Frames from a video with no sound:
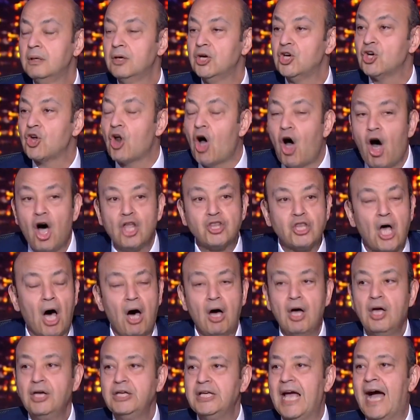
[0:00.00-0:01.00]
اراده
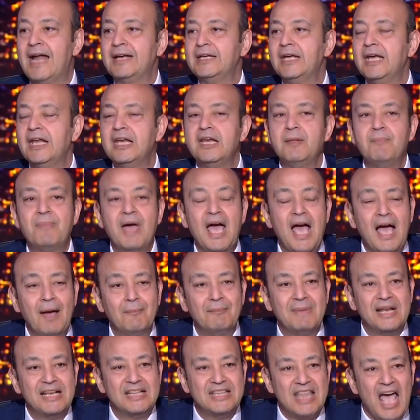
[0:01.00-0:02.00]
يعني اللي
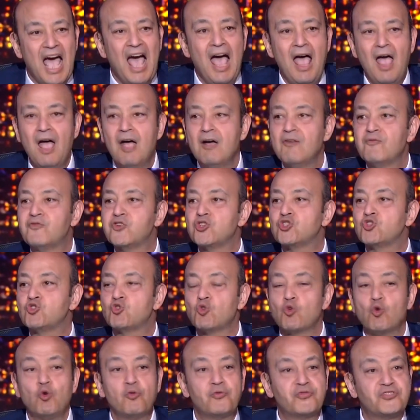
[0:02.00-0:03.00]
بيعمل ده في
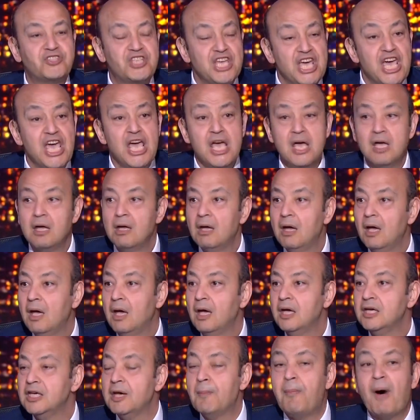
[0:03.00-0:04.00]
الظروف دي
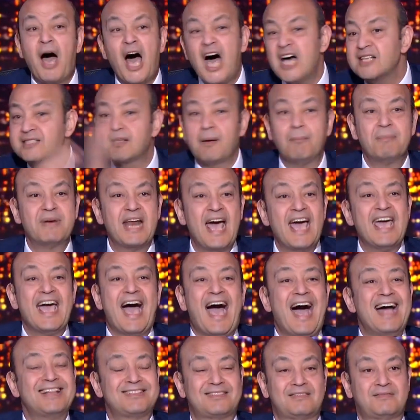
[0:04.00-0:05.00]
يبقى اعظم من اي
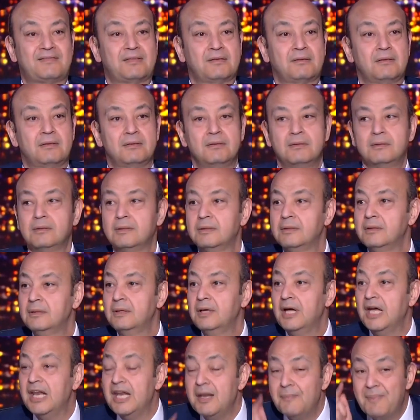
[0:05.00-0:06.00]
حد
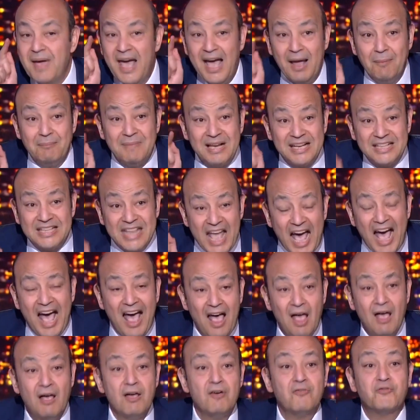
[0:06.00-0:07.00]
اللي بيعمل ده
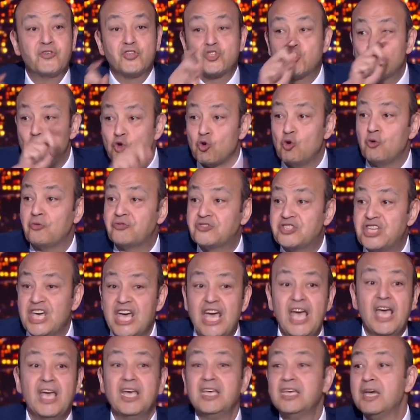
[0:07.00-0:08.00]
في الظروف
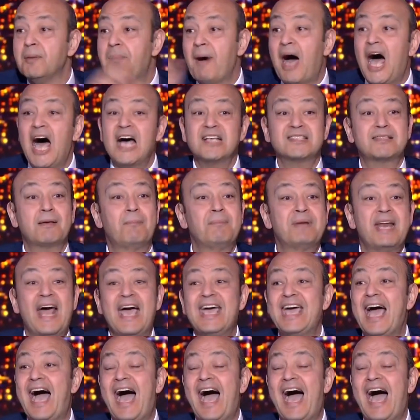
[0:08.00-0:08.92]
دي يبقى اعظم من اي